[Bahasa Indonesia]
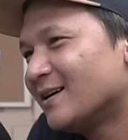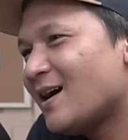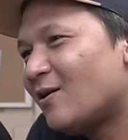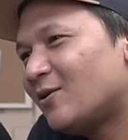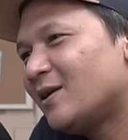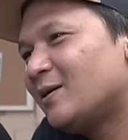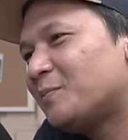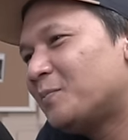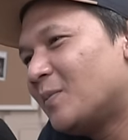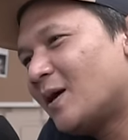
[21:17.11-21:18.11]
Enggak kalau di
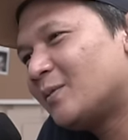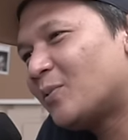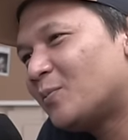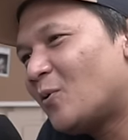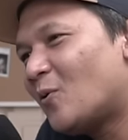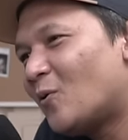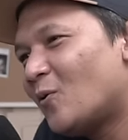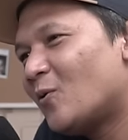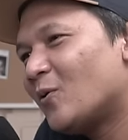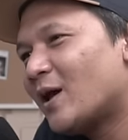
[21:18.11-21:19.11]
handphone
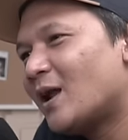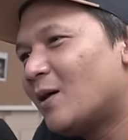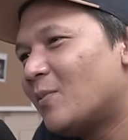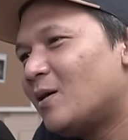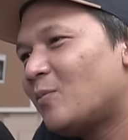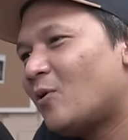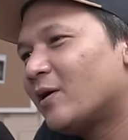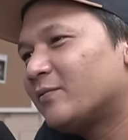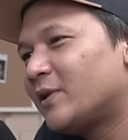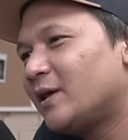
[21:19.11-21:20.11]
Poco yang lama, Poco
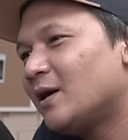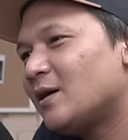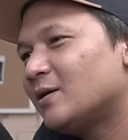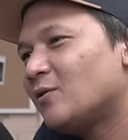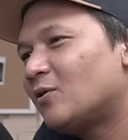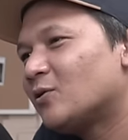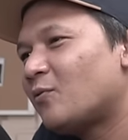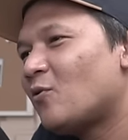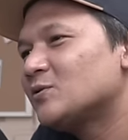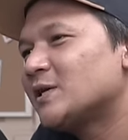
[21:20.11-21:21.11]
hmm. F3 itu
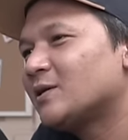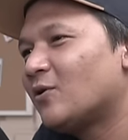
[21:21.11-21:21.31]
autofocus yang